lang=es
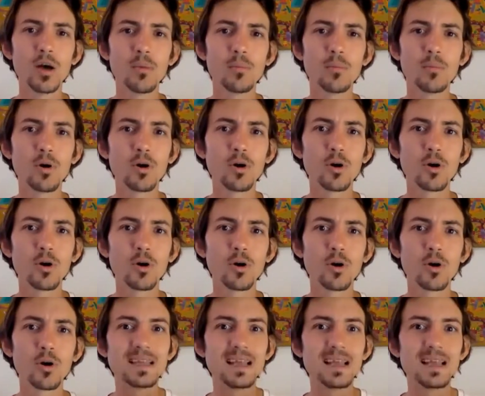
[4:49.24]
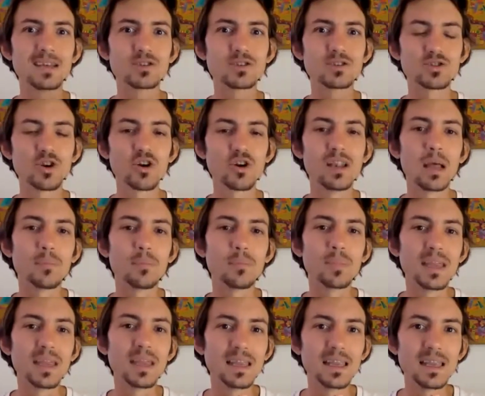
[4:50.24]
porque se la asoció con
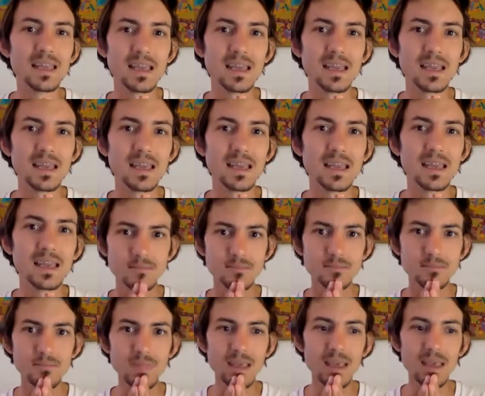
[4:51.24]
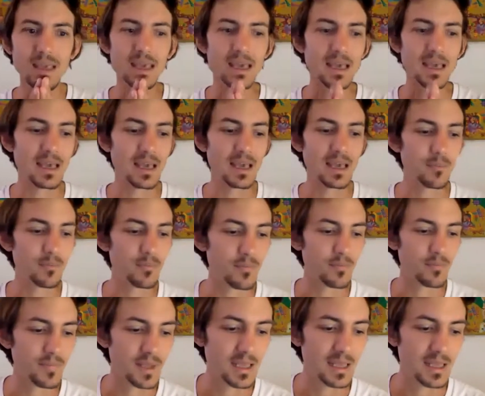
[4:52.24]
la piña.
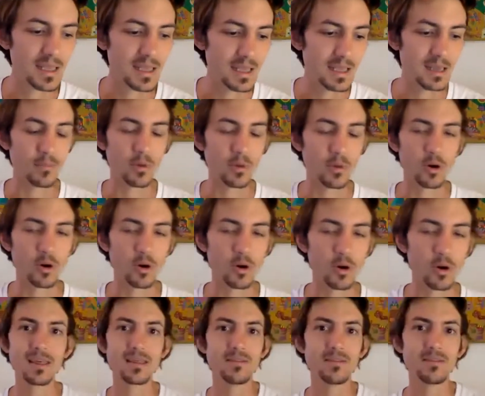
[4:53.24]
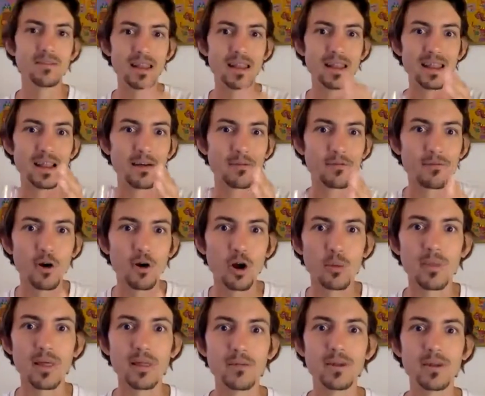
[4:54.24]
Em, y porque es de, la
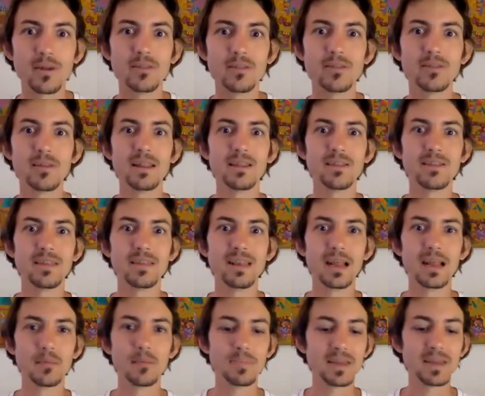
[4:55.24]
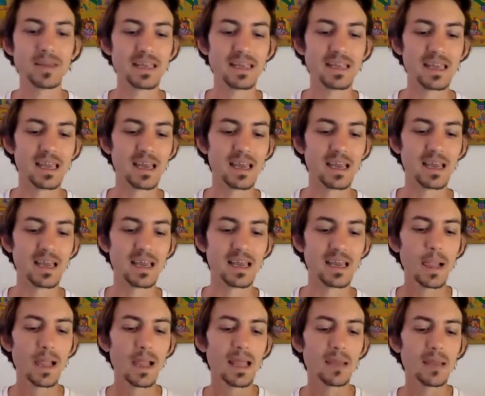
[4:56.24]
forma de, de la piña.
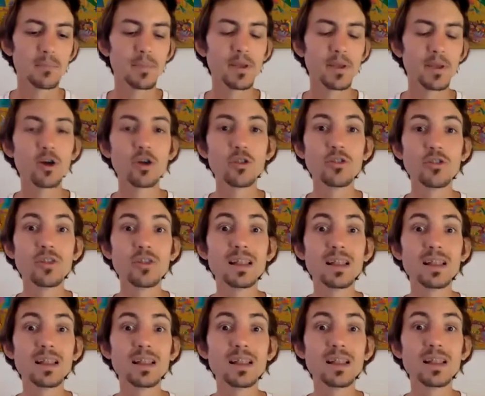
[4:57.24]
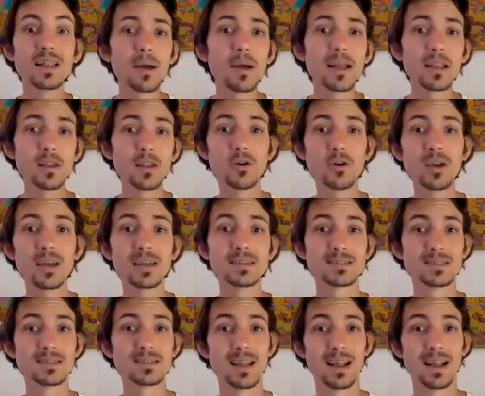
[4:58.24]
Pero, ¿de qué tamaño
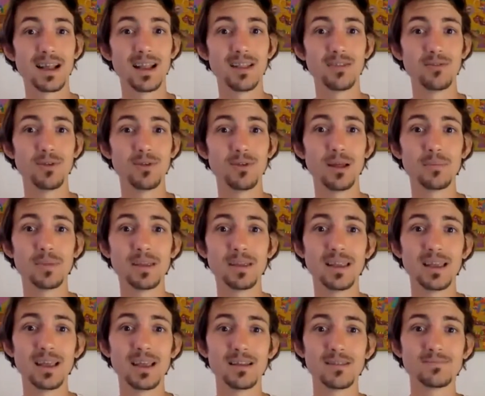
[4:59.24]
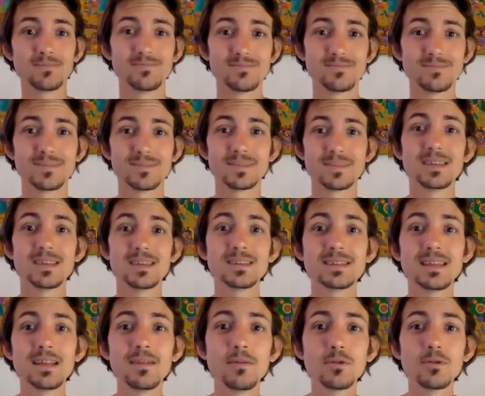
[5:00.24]
es la glándula pineal?
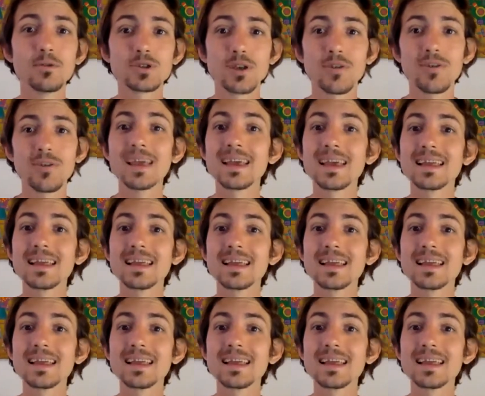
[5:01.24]
Silvi, ¿vos sabés de qué